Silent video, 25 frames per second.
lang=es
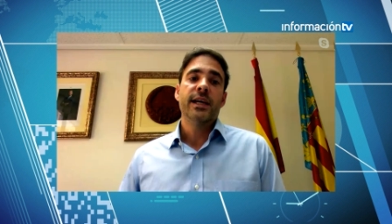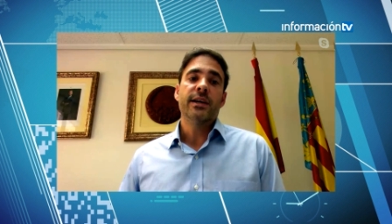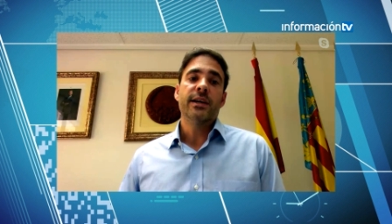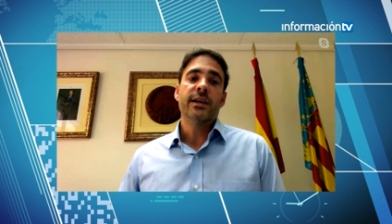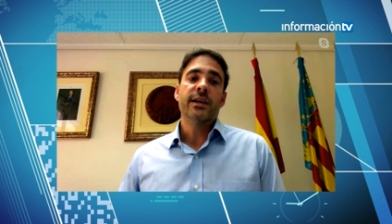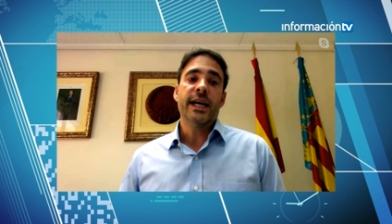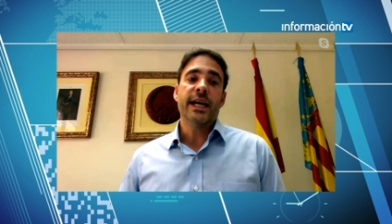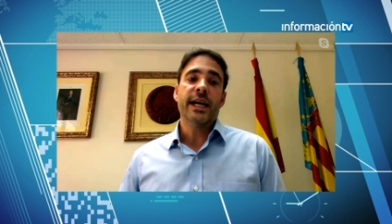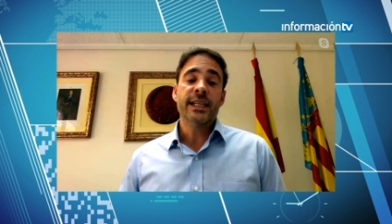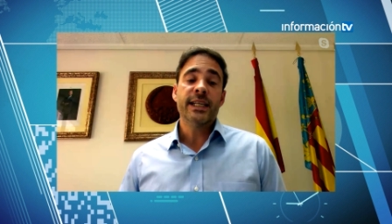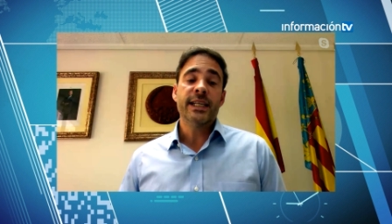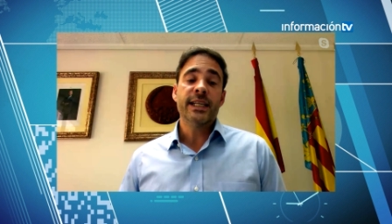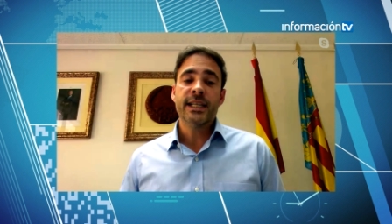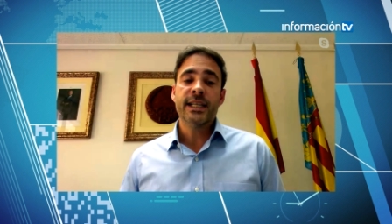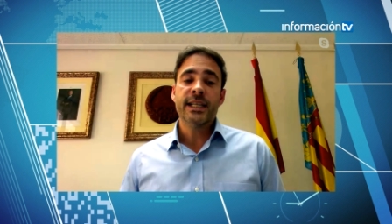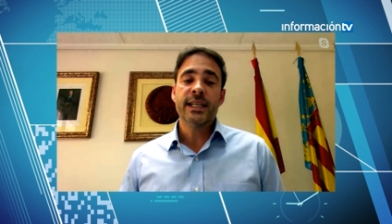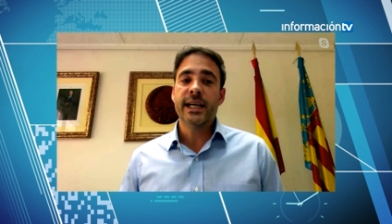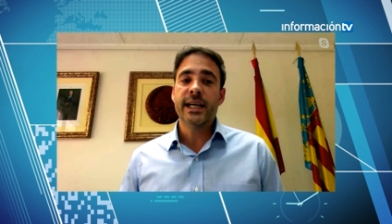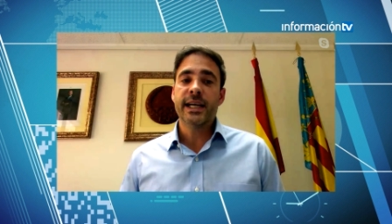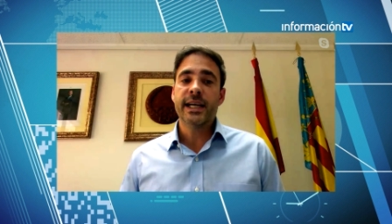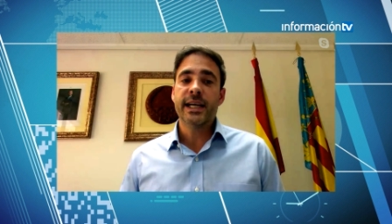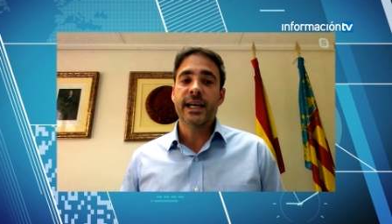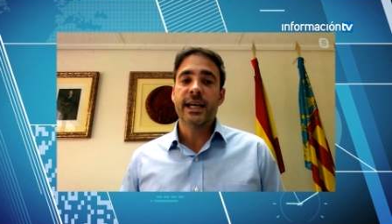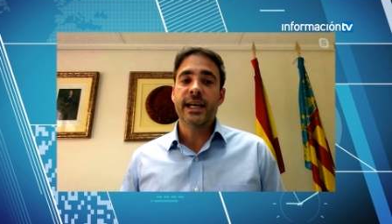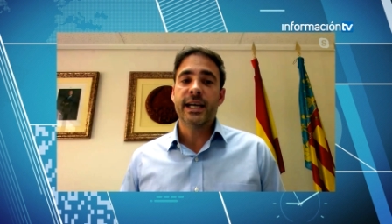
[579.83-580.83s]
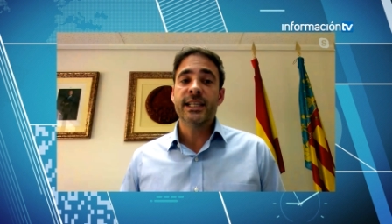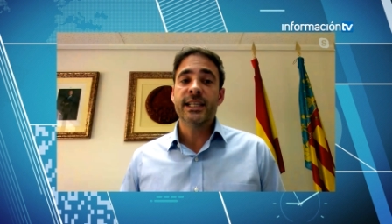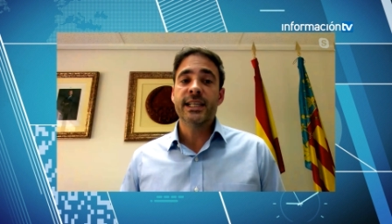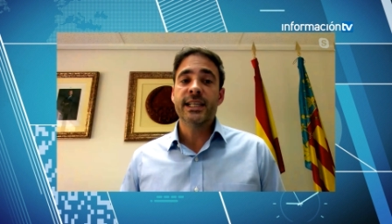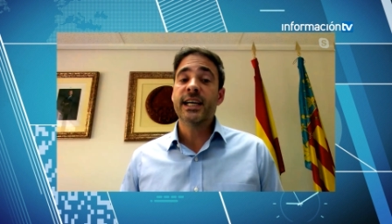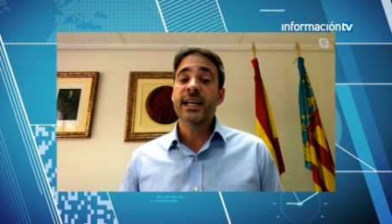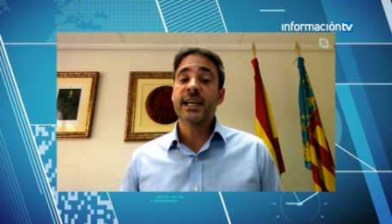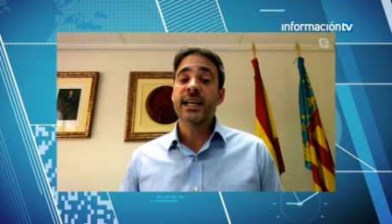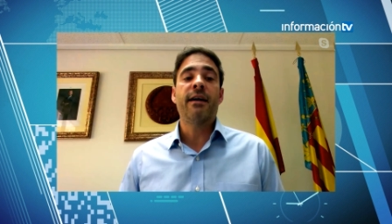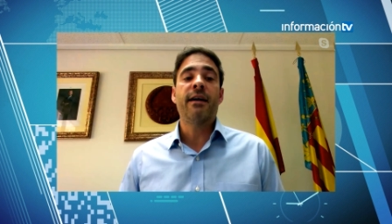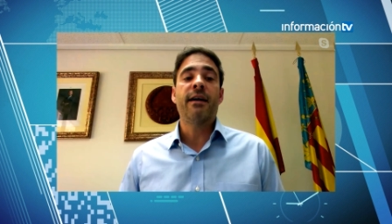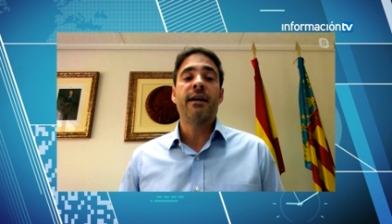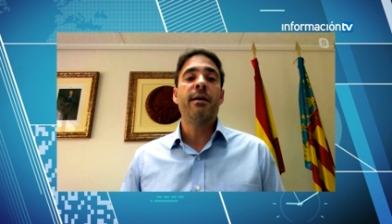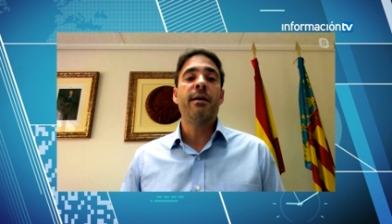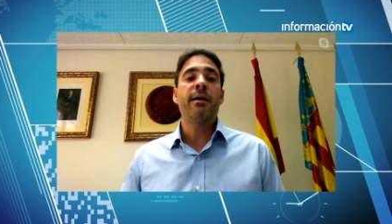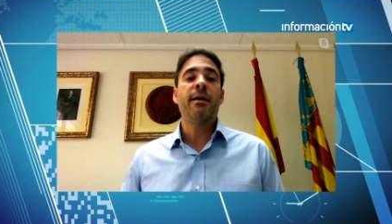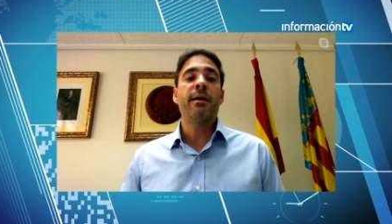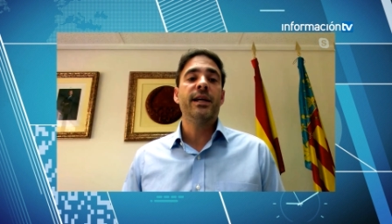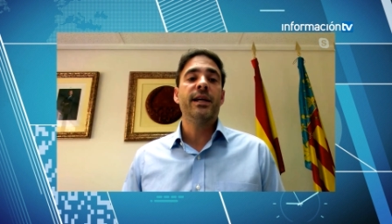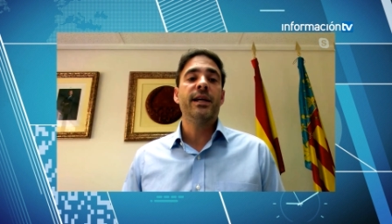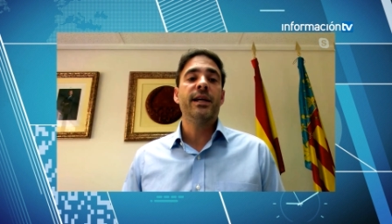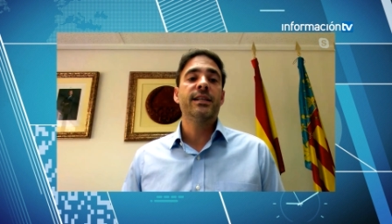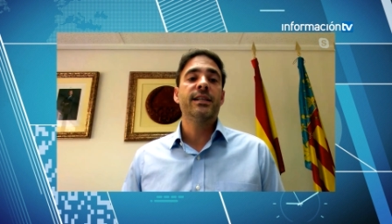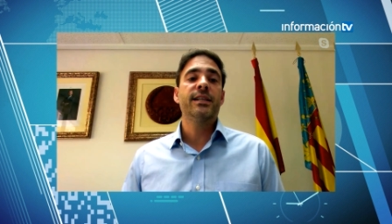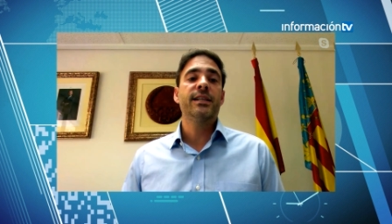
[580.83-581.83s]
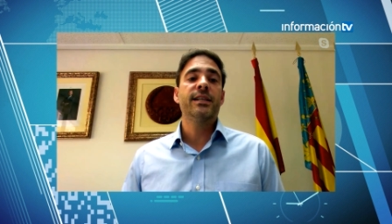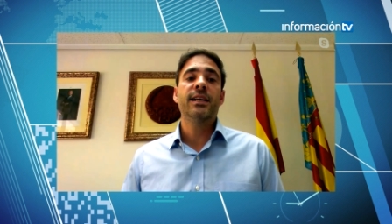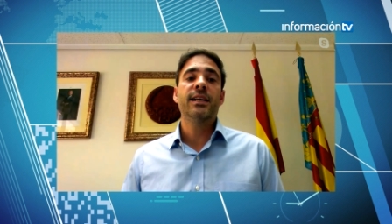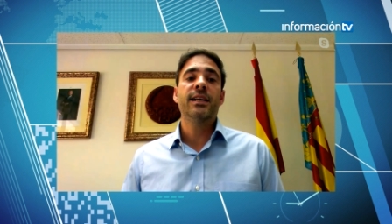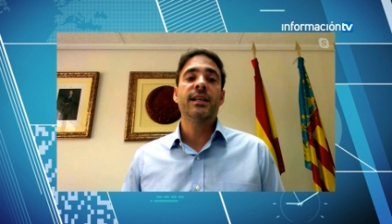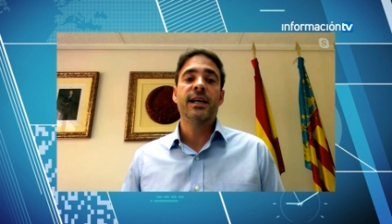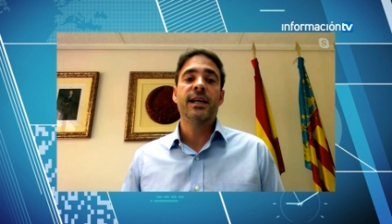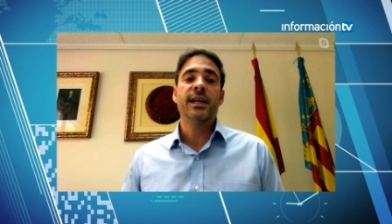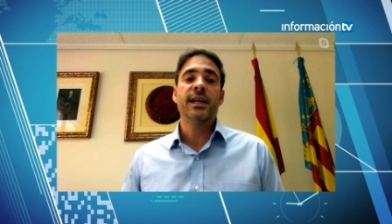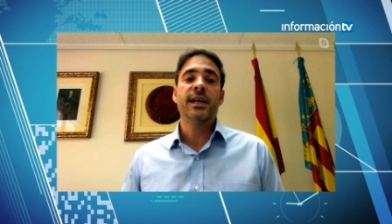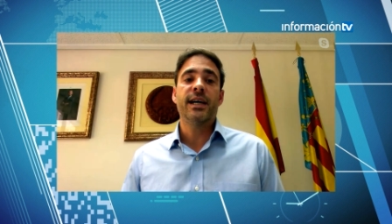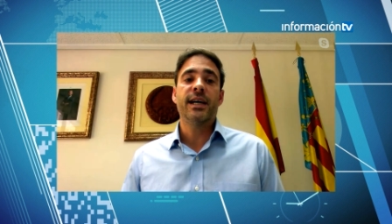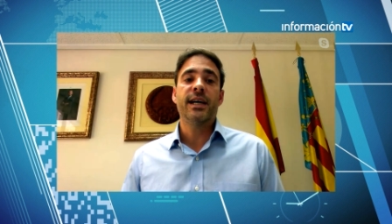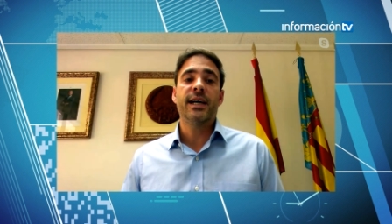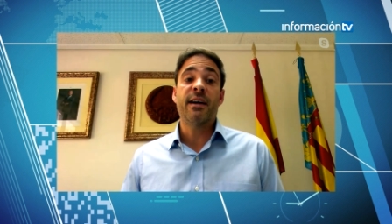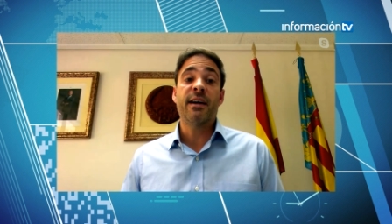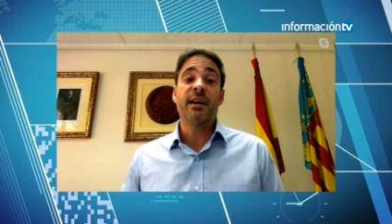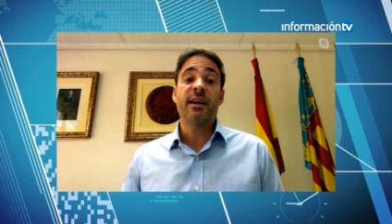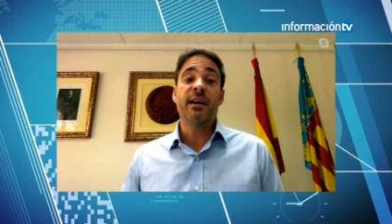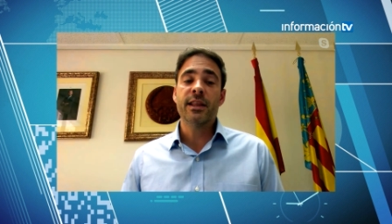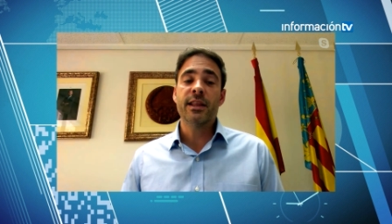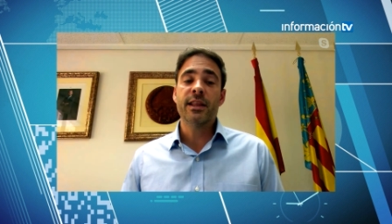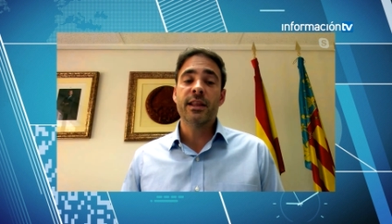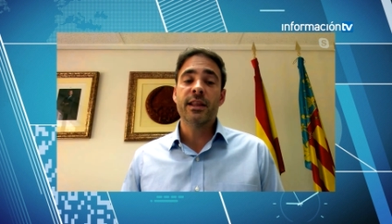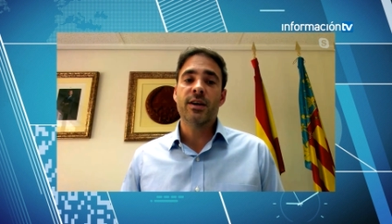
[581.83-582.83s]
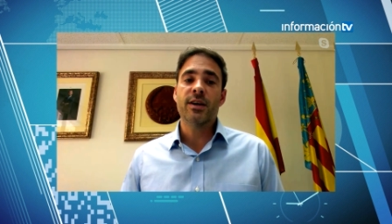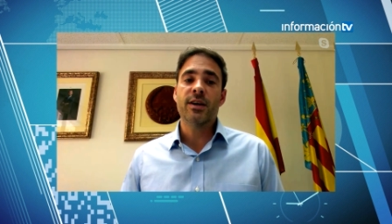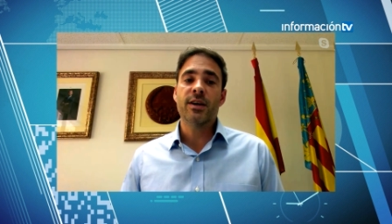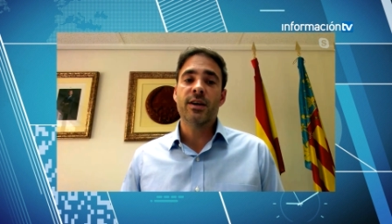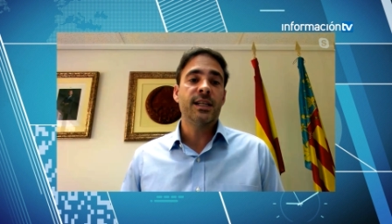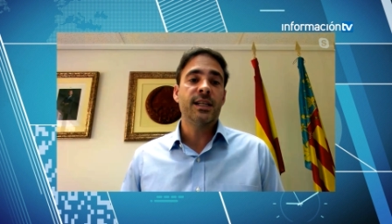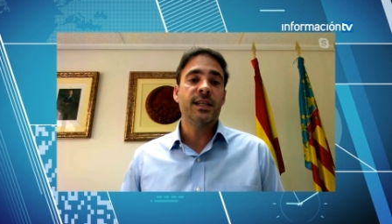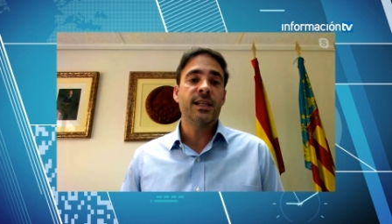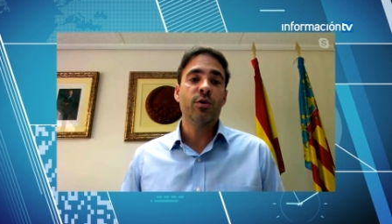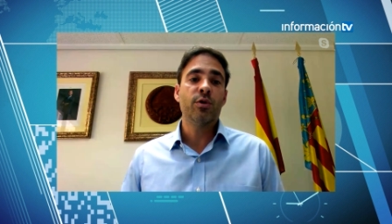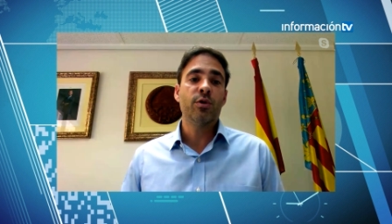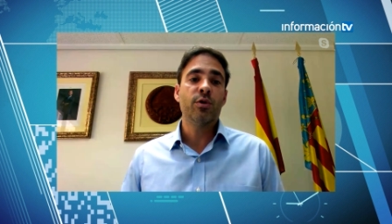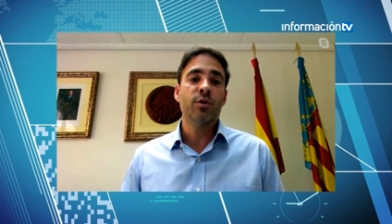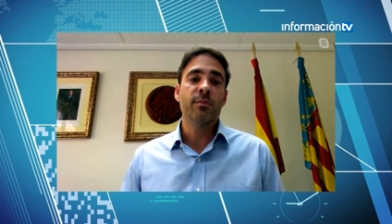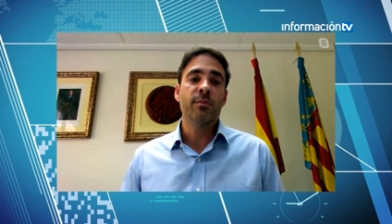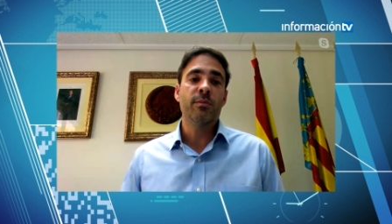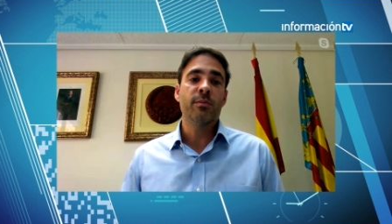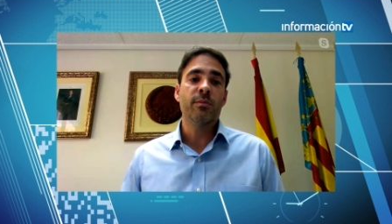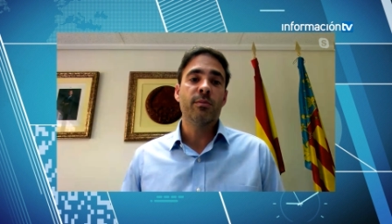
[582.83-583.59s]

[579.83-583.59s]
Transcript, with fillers: Ese, ese gravamen está grabando la salud humana